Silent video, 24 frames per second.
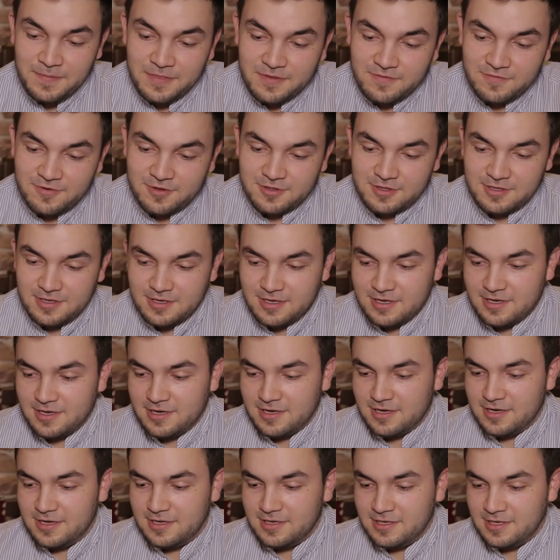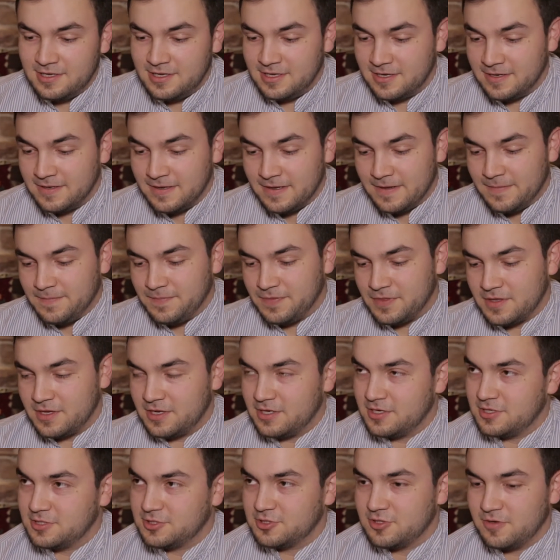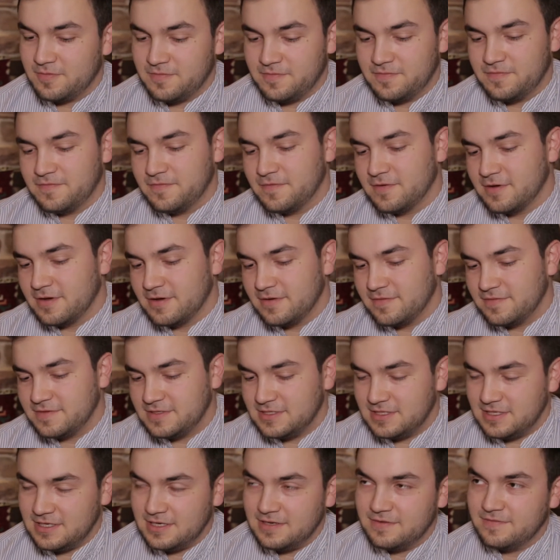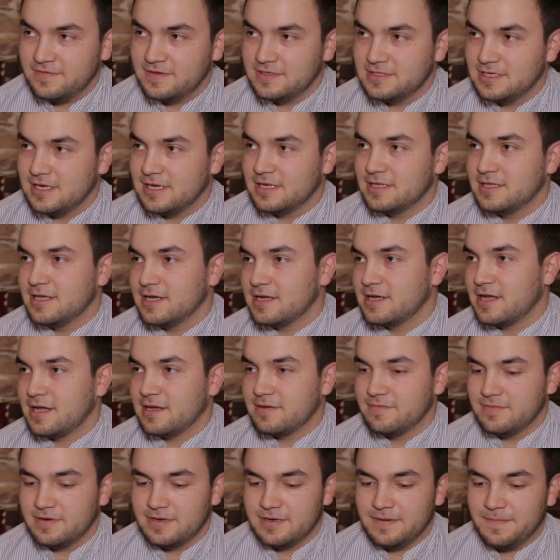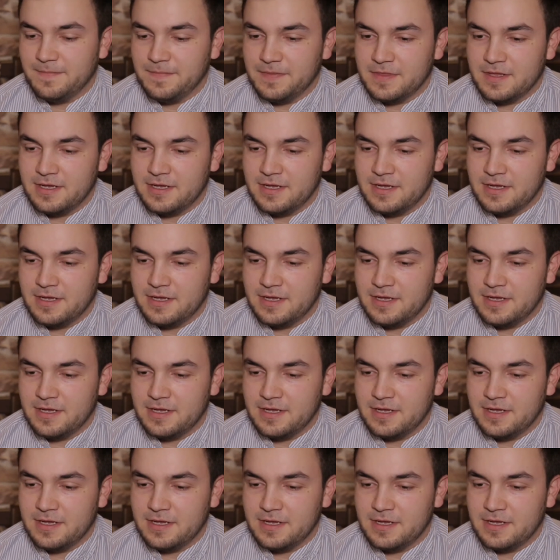Вот, э, и э, чтобы э, все видели, да, как бы